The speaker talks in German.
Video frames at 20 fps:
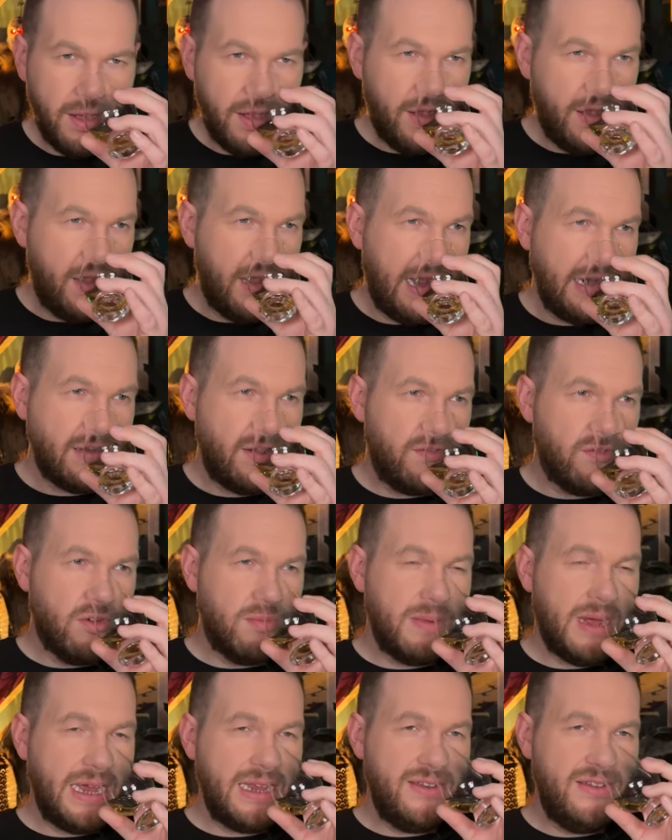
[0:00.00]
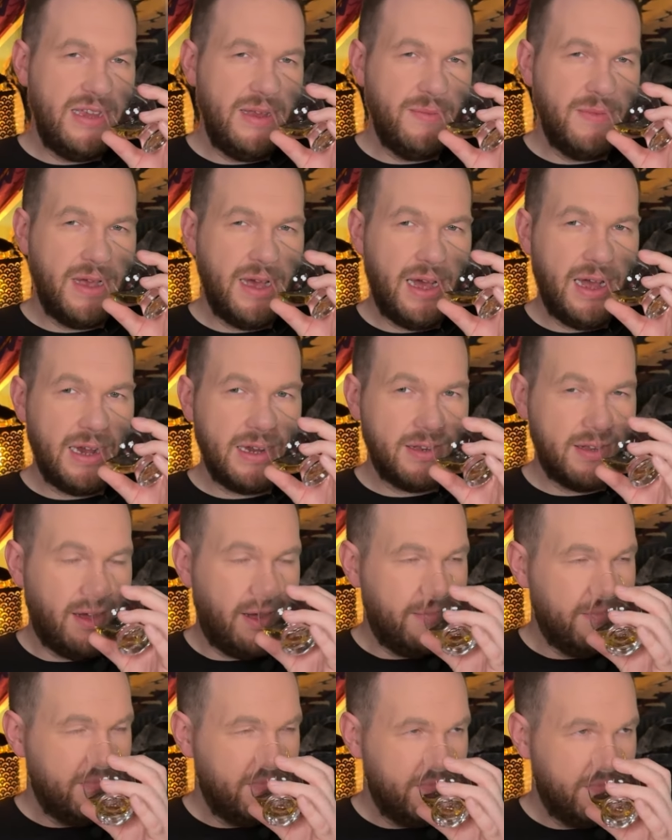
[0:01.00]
äh, hat die so einen maritimen Charakter.